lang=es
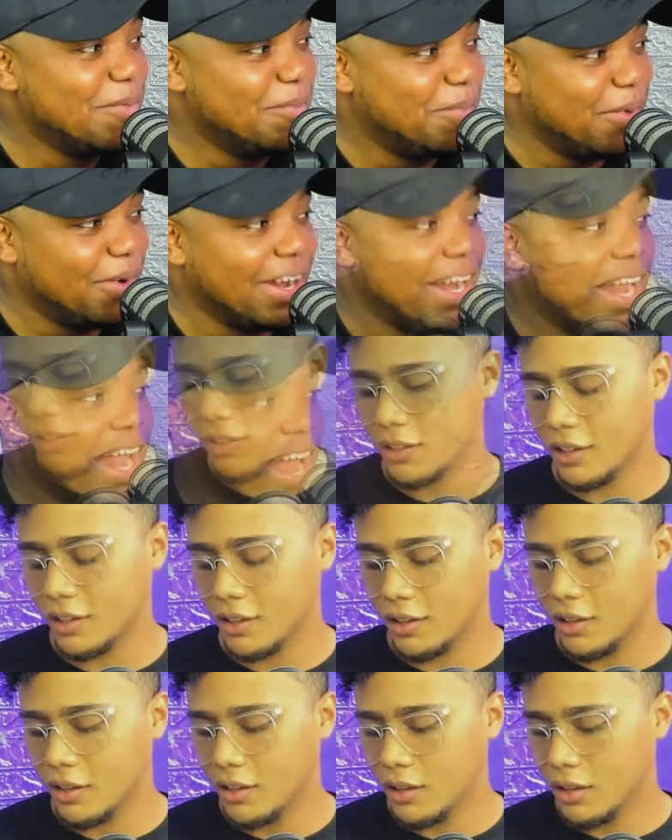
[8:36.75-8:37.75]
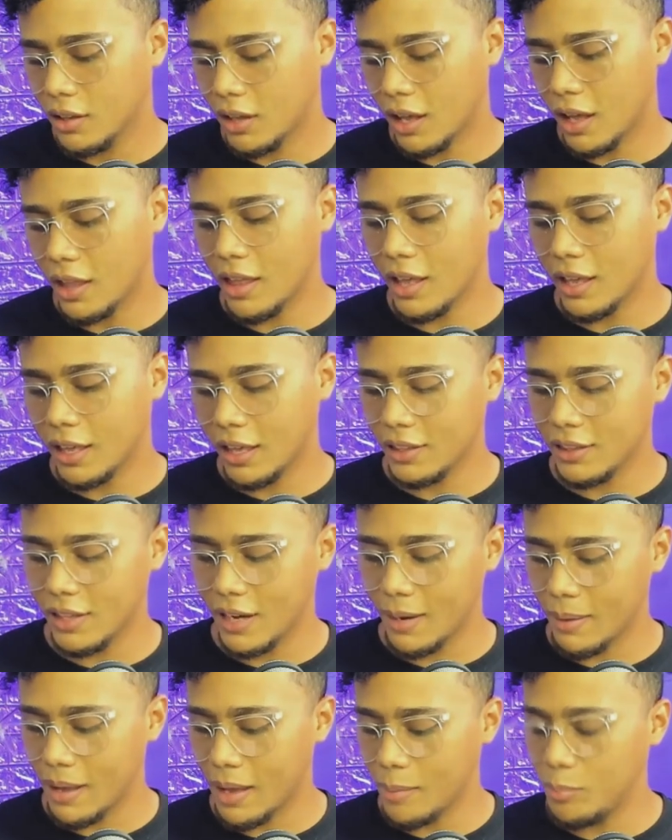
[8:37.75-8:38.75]
por el iPhone 13. Cada quien
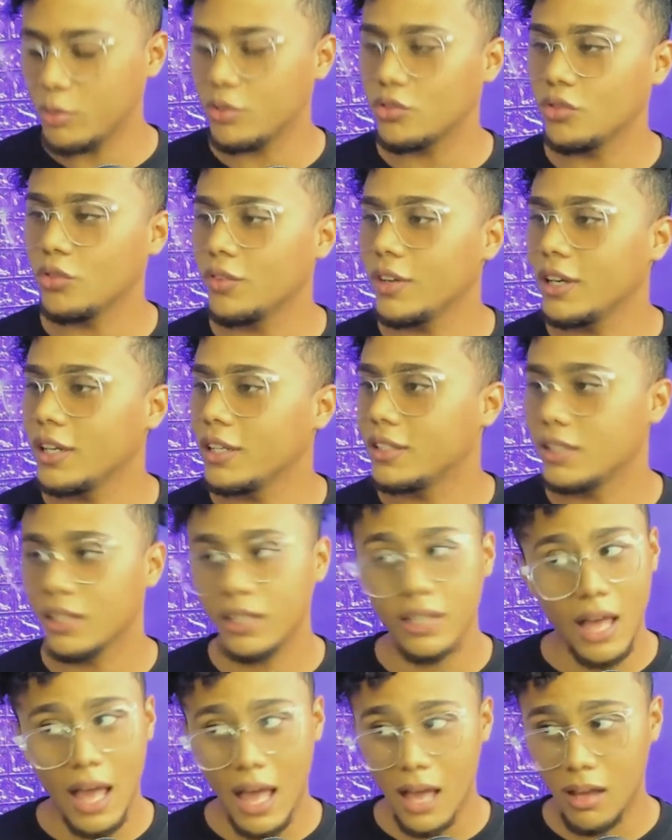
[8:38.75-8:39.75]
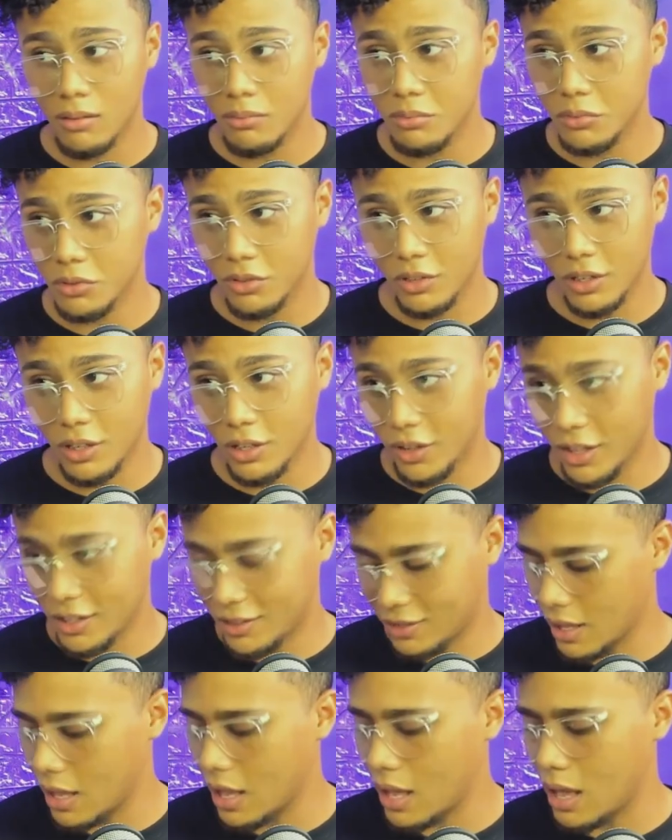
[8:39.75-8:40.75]
trabaja por su felicidad, como lo
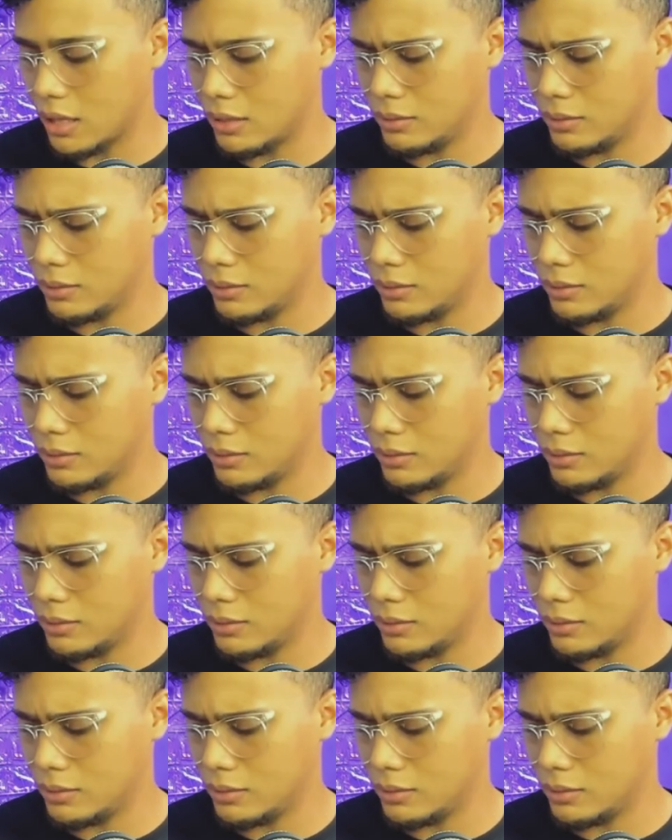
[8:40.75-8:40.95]
desea.